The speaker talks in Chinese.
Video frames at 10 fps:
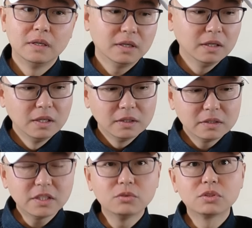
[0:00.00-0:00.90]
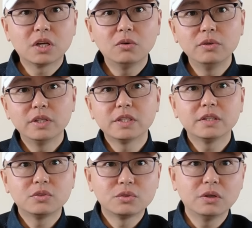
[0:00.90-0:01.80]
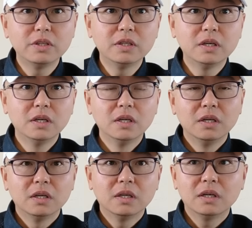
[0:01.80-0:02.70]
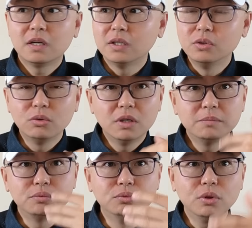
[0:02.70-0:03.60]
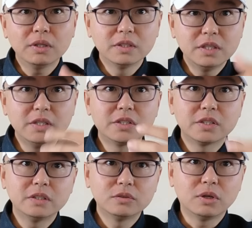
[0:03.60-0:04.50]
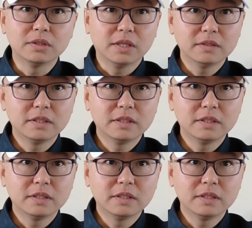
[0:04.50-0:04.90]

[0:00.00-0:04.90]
啊，那这种超越现在需要一个啊，很多人不断的认知状态，